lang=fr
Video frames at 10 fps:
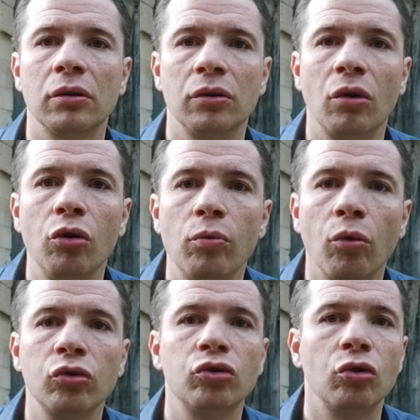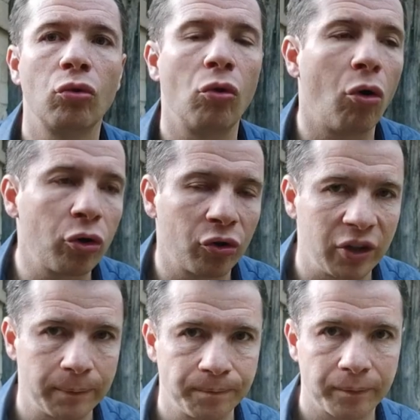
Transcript: euh, dans le monde seront orientées.